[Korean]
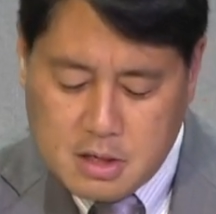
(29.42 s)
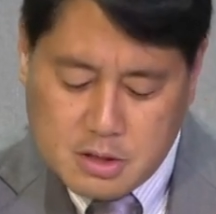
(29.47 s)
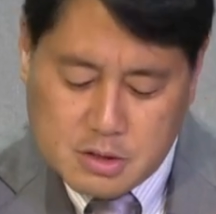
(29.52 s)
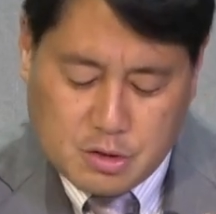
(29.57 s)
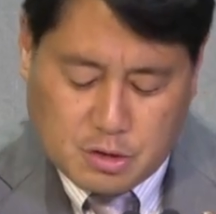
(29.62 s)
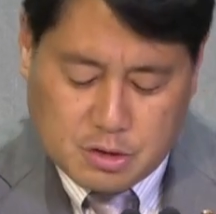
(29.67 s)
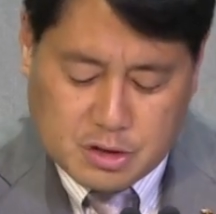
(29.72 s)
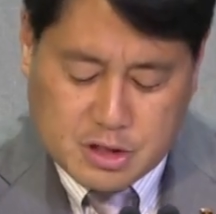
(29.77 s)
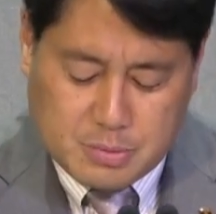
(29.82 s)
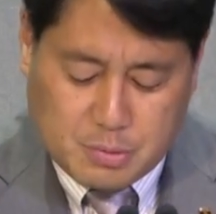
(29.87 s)

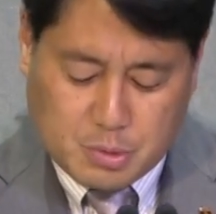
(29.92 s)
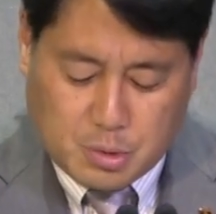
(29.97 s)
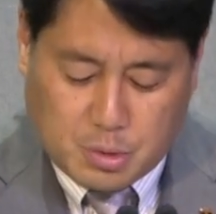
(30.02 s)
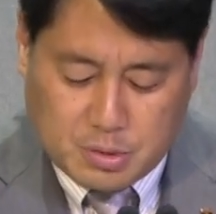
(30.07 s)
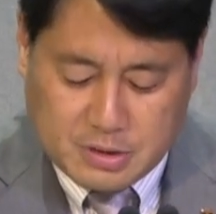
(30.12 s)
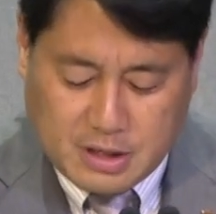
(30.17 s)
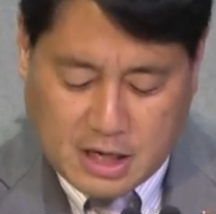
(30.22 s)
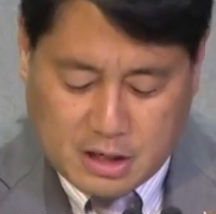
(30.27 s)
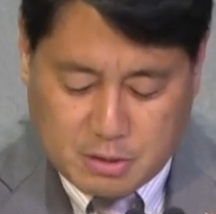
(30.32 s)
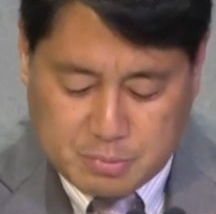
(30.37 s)

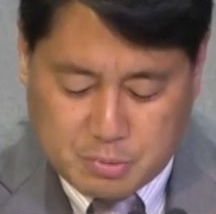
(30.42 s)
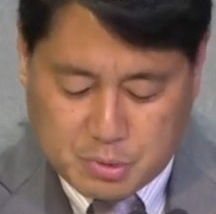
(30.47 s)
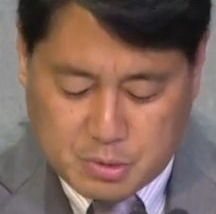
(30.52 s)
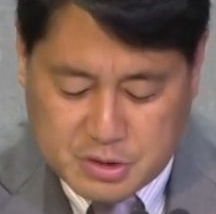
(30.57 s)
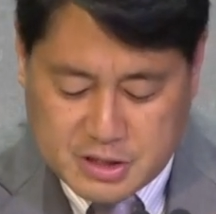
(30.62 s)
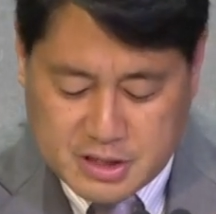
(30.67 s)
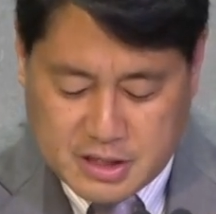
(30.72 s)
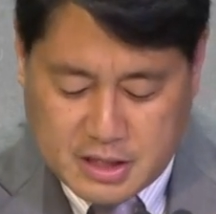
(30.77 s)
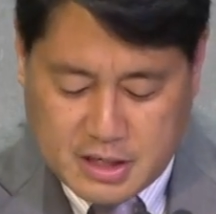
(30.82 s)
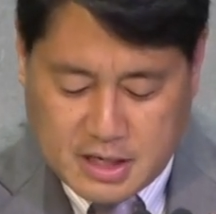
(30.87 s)
성심으로 나를
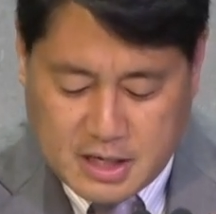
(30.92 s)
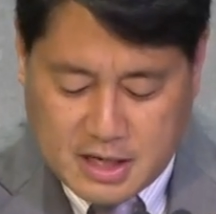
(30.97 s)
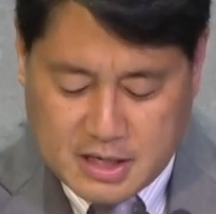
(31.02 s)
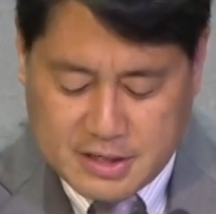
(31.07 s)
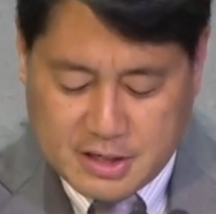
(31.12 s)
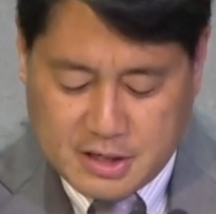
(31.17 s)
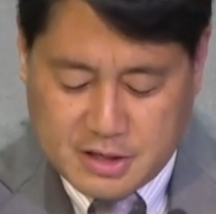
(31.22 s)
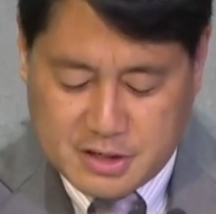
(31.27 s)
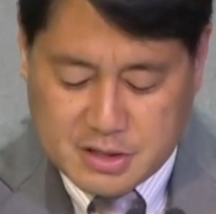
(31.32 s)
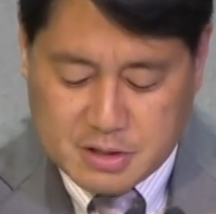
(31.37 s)
부르지
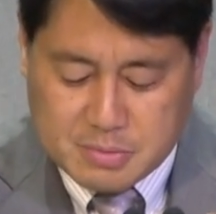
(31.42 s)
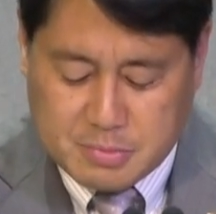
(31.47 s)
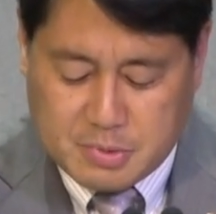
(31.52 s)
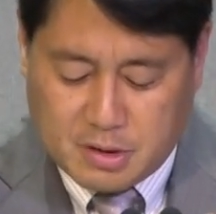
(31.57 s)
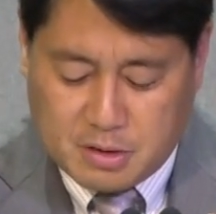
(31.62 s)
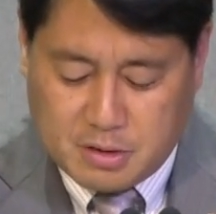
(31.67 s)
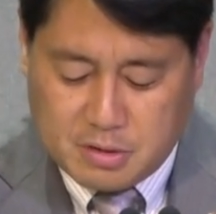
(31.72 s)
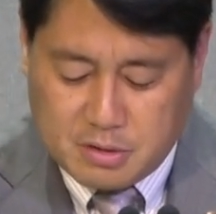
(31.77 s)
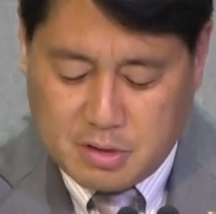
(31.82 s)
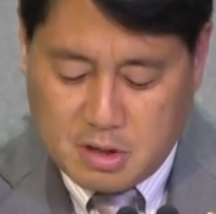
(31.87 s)

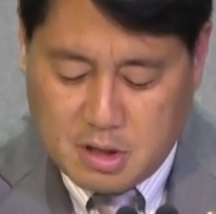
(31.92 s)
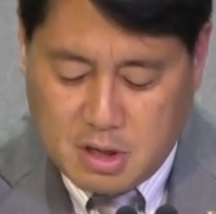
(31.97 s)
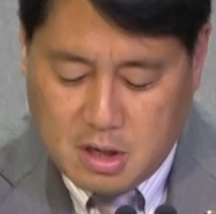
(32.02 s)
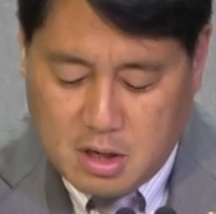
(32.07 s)
아니하였으며